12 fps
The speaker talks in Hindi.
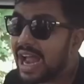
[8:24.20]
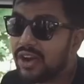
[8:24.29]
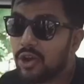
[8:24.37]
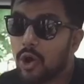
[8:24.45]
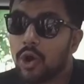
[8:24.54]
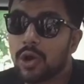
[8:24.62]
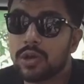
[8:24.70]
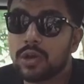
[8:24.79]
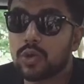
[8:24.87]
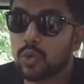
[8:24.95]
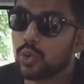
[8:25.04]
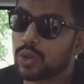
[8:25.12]
एड ऑन
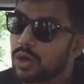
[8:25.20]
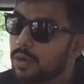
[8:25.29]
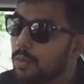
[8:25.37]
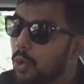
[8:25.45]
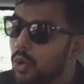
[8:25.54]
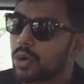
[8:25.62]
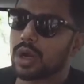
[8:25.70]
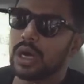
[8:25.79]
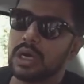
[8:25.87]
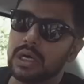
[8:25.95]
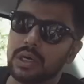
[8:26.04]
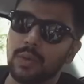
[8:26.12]
टू द मोर
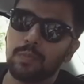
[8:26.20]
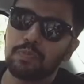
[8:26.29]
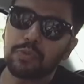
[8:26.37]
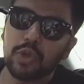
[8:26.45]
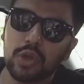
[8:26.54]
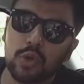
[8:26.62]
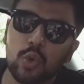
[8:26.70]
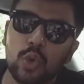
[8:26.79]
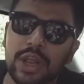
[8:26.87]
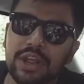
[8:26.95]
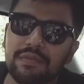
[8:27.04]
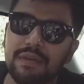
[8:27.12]

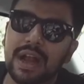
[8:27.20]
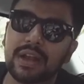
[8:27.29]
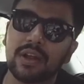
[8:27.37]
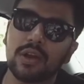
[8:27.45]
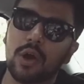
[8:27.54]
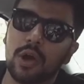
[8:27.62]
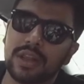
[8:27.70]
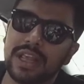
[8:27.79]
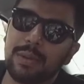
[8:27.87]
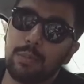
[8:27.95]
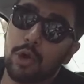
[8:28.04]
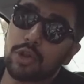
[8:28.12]
कूलिंग फैक्टर और
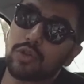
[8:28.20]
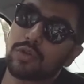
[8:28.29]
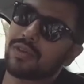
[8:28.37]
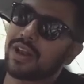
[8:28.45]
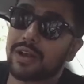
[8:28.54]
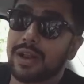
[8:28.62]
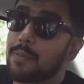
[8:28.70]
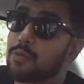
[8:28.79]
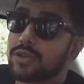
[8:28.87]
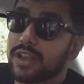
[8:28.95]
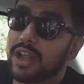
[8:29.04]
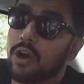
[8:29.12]
ये बहुत यूजफुल अगर
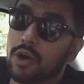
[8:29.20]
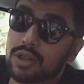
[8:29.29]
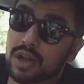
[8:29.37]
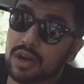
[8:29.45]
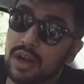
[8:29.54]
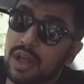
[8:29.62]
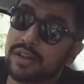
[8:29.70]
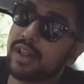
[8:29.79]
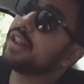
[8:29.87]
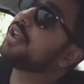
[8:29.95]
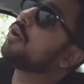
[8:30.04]
आपको चाहिए और ठंडा जल्दी